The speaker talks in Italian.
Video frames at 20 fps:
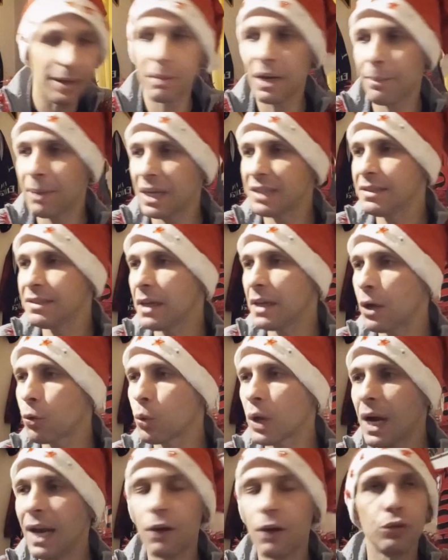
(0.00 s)
la, prima partita
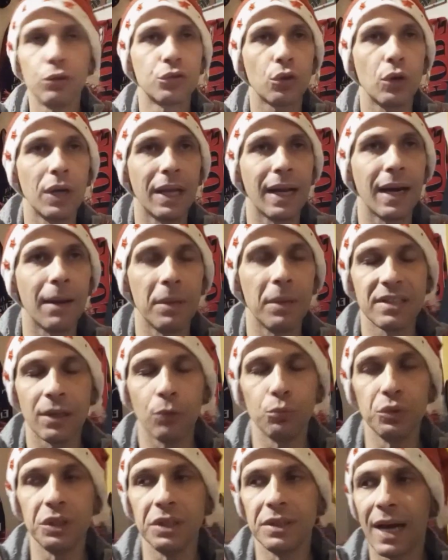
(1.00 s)
inaugurale contro l'Arabia
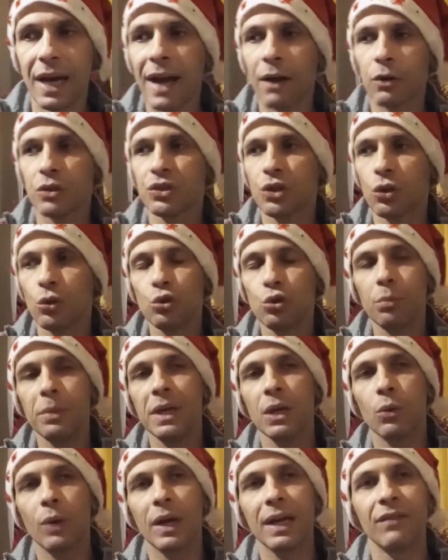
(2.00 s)
Saudita. Ecco, secondo me
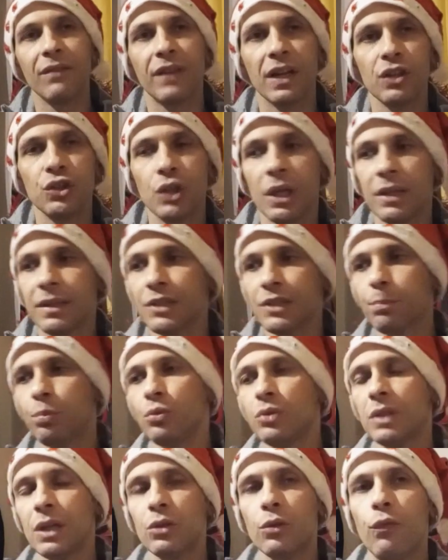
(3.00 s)
in qualche frangente è
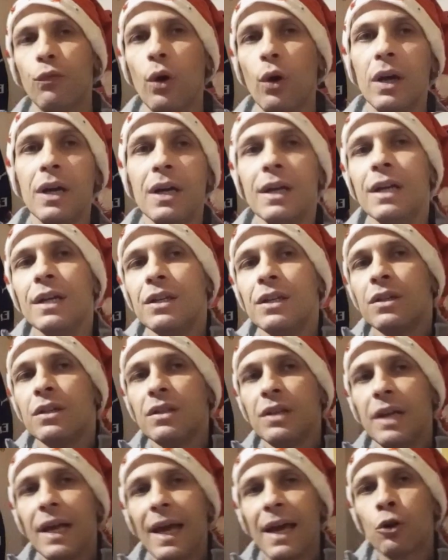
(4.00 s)
spuntato fuori.
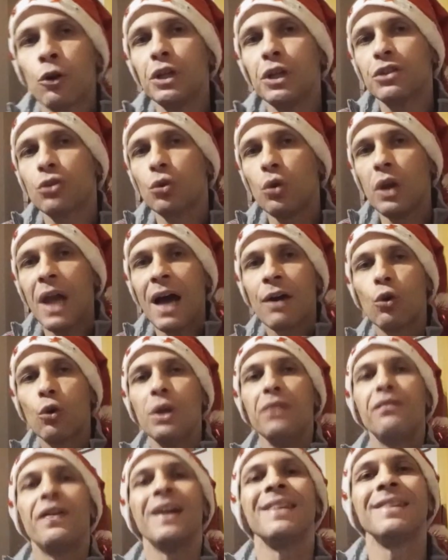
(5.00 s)
Erano dietro
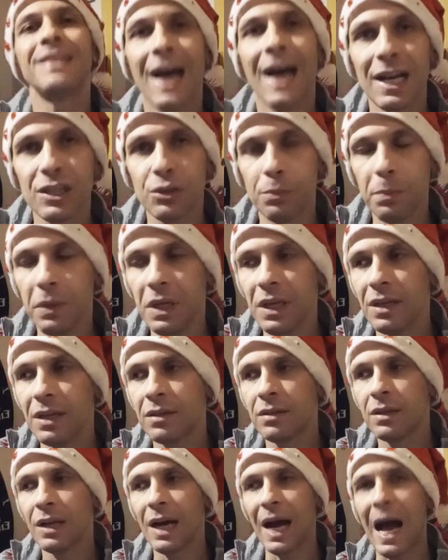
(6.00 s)
l'angolo i
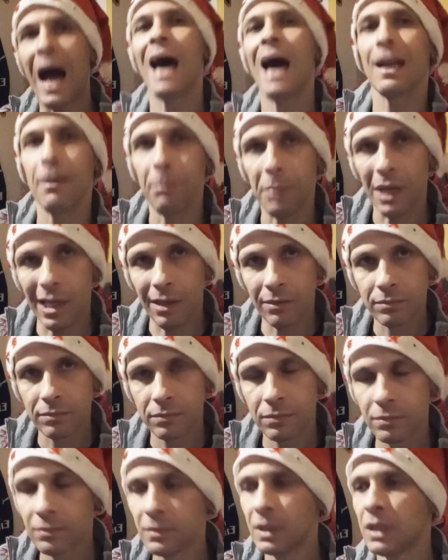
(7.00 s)
fantasmi arabi
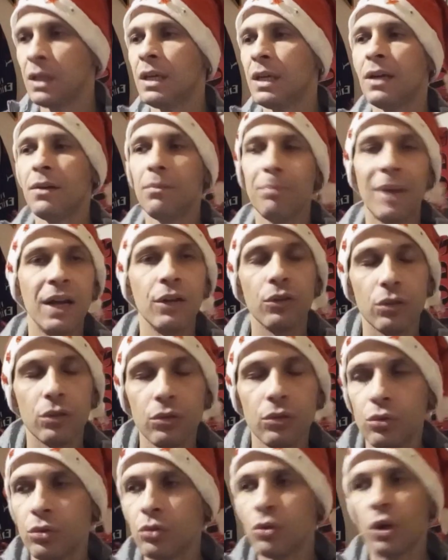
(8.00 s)
ma
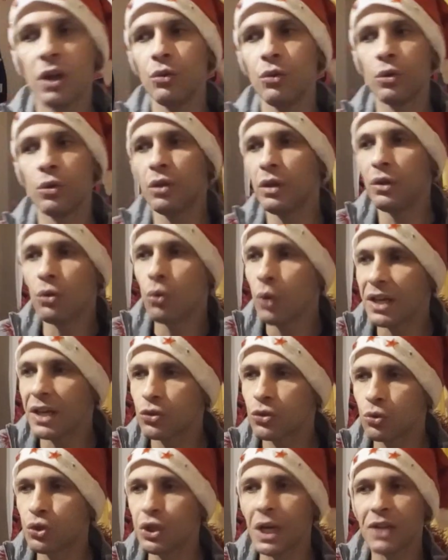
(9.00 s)
n- n- nulla è
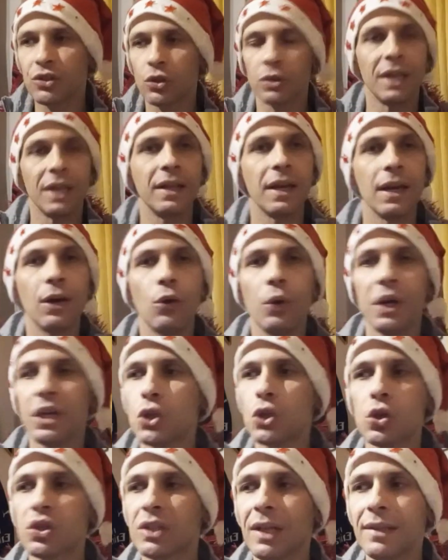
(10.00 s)
successo, andate ai rigori,
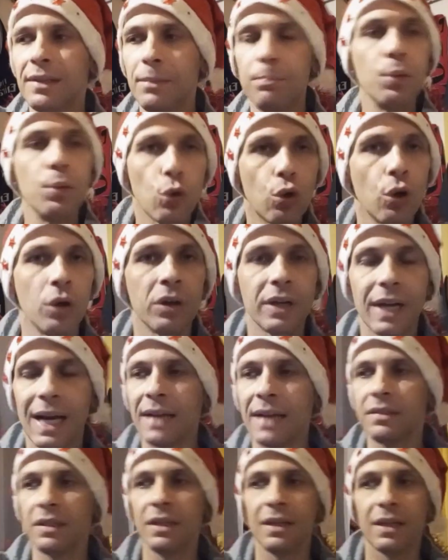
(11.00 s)
sono stati più
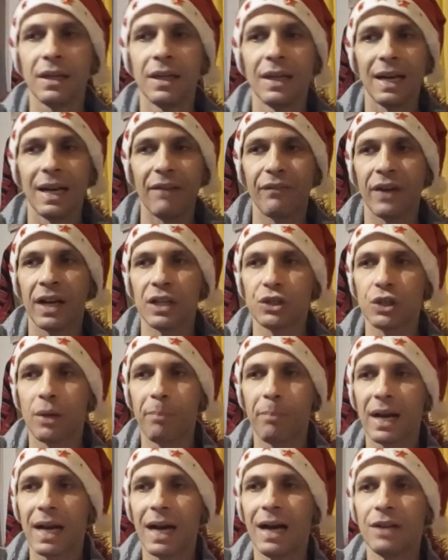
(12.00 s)
concreti, la Francia ha
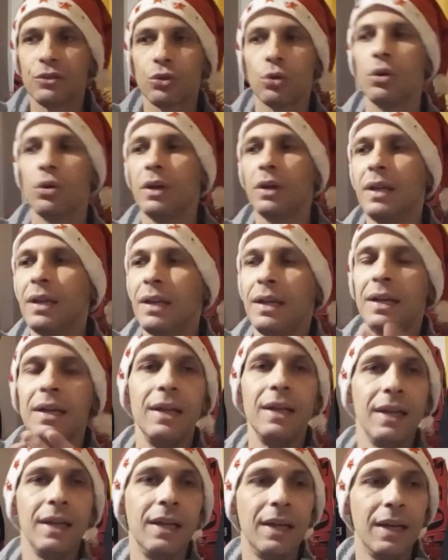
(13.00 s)
pagato
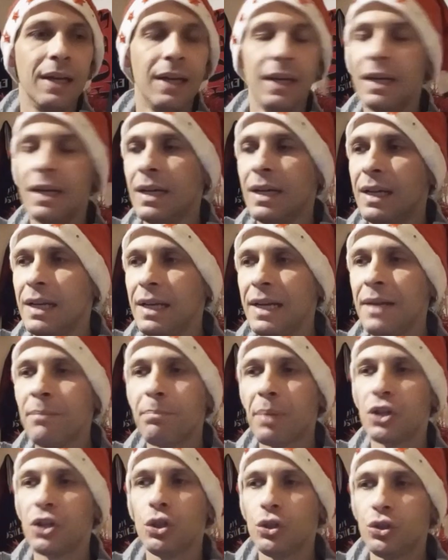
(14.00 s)
eh, le
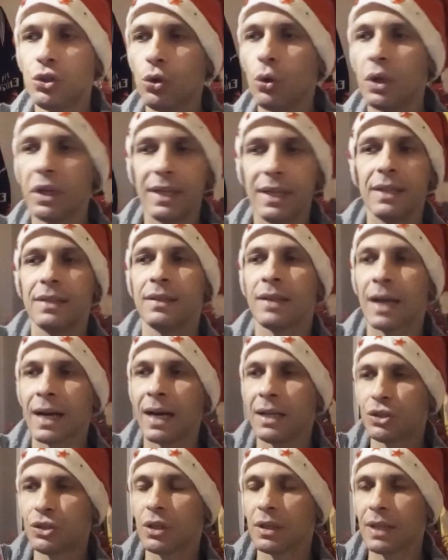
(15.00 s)
imprecisioni da
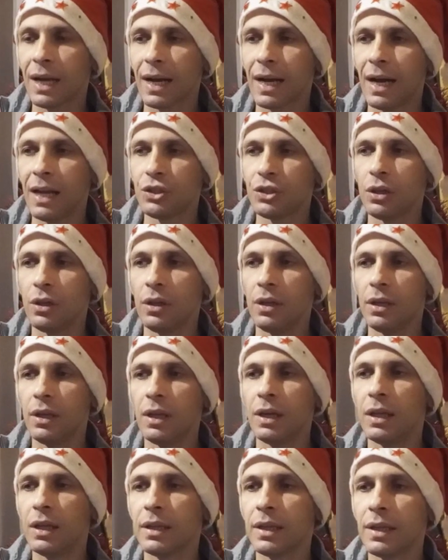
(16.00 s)
calci, da calci,
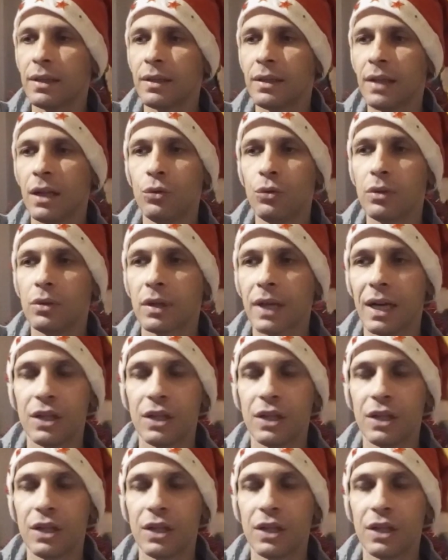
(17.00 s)
dagli,